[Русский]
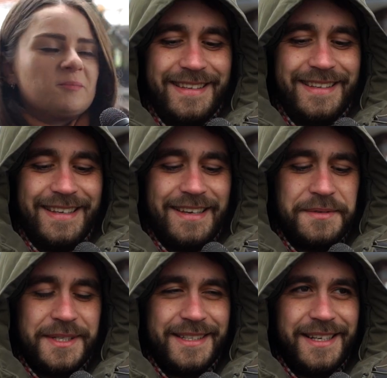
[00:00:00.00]
Э, я
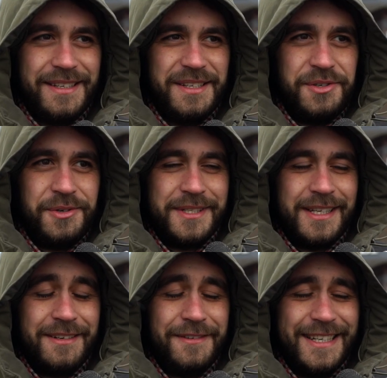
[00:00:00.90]
бы сказал, еще
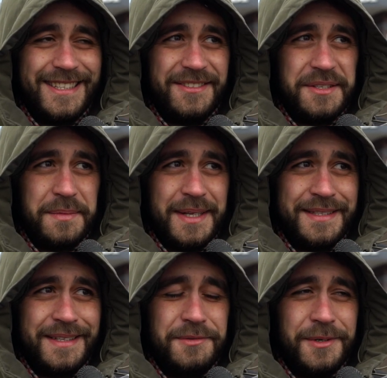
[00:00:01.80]
закрывается
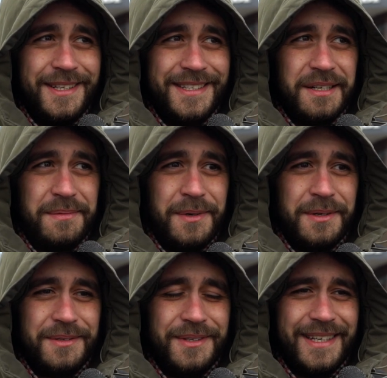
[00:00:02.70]
18 год до сих
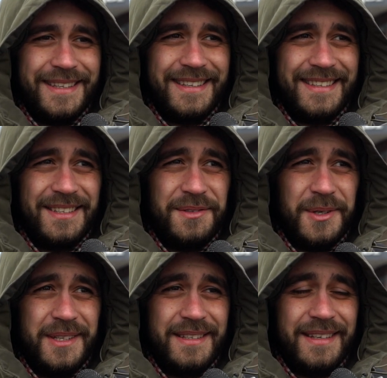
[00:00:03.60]
пор, но на этот год,